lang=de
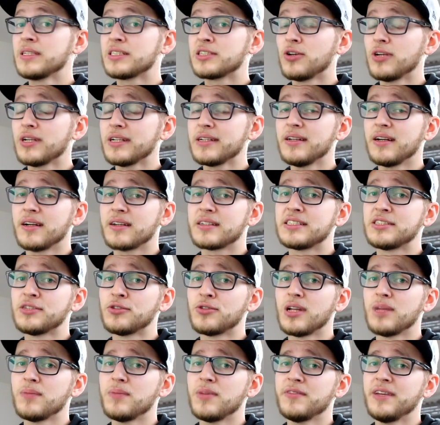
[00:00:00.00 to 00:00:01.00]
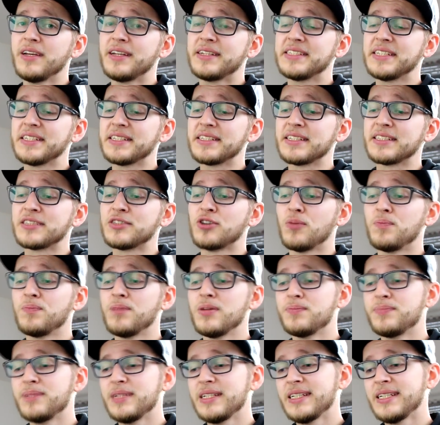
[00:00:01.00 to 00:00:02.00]
Mit solchen Aktionen bewegt sich das
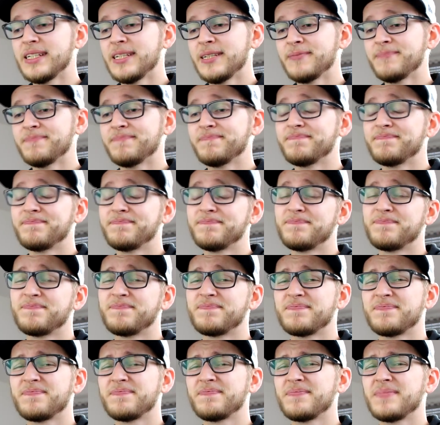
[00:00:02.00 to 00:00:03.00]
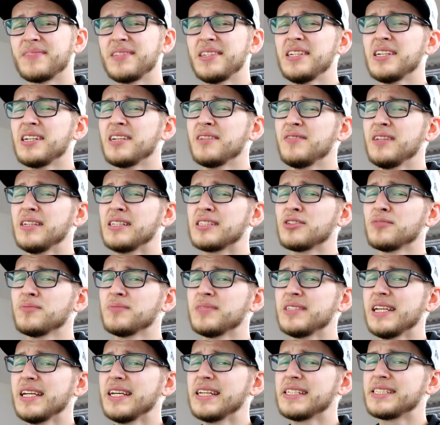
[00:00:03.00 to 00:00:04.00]
JBB irgendwie
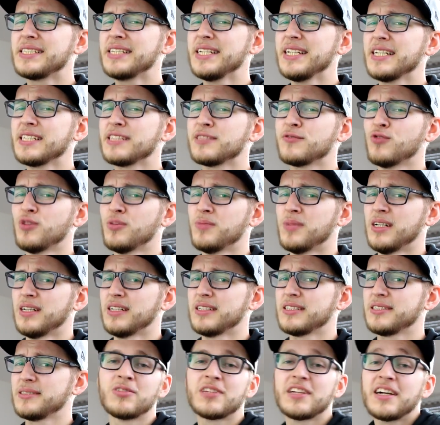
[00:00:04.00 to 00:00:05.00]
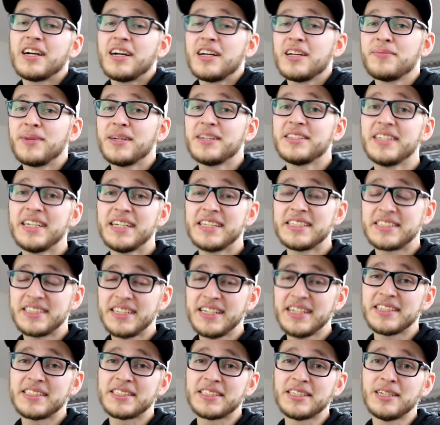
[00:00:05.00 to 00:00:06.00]
zum DSDS-Format. Und gerade bei
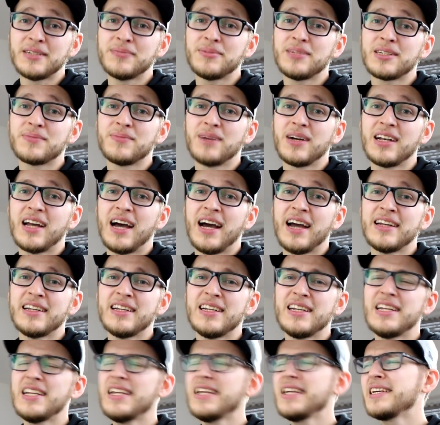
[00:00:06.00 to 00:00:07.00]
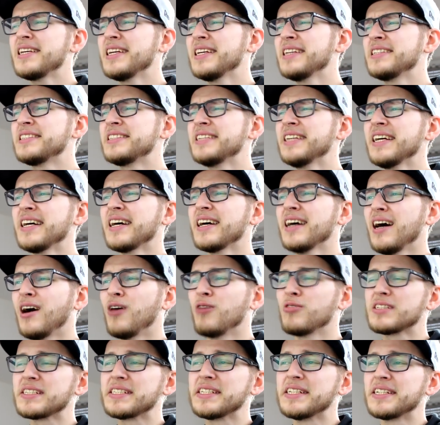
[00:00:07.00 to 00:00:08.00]
DSDS habe ich mal eine legendäre
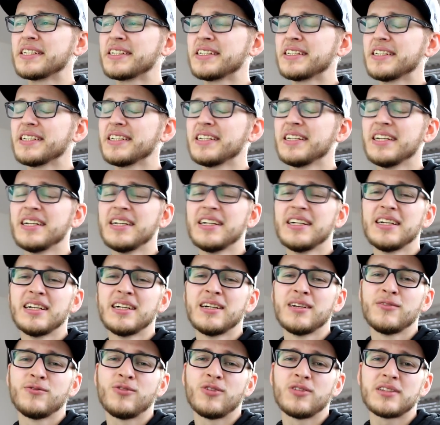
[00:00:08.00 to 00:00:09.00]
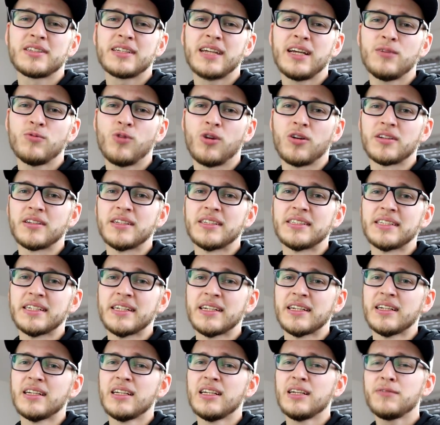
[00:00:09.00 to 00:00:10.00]
Aussage von K1
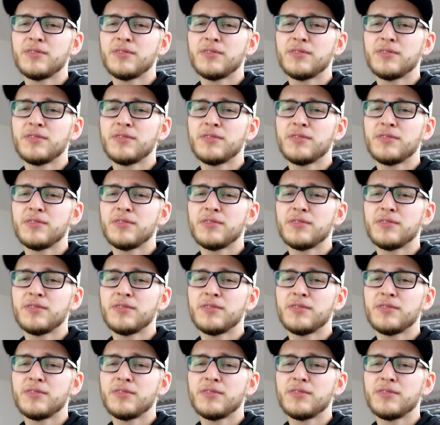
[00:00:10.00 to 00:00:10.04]
gesehen.